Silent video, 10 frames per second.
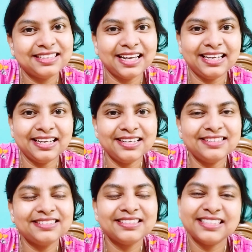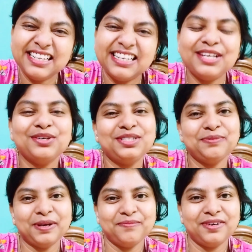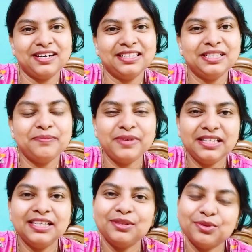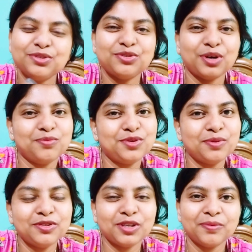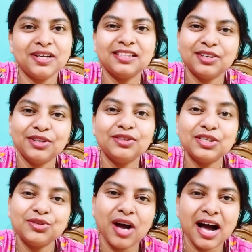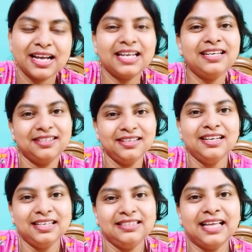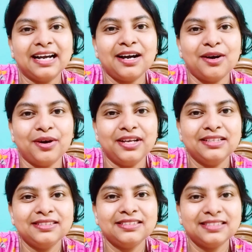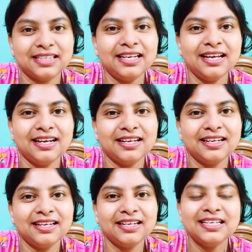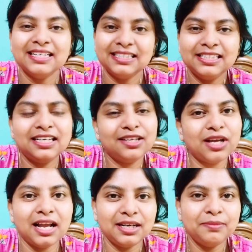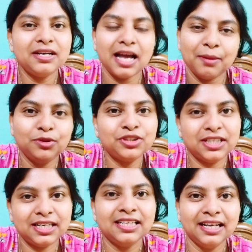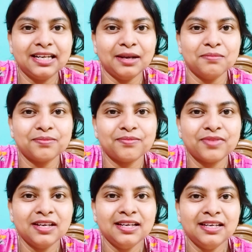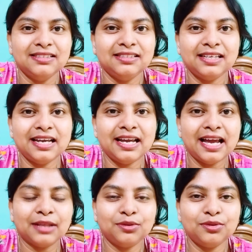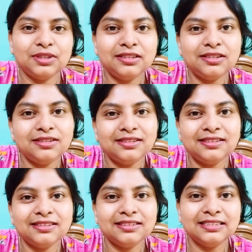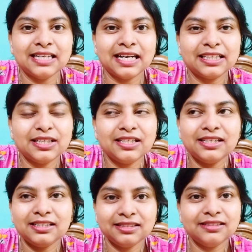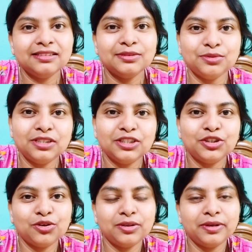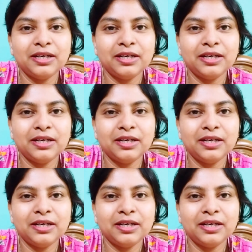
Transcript: তাই না এটাই হচ্ছে ব্যাপার যে মেয়েদের দোষ সবসময় সব ক্ষেত্রে হয়তো একটু আগেই দেখা হয় তাই না সেটাই তো আলটিমেটলি আমি তো সেটাই দেখলাম যে এতদিন যাকে উদ্দেশ্য করে মানে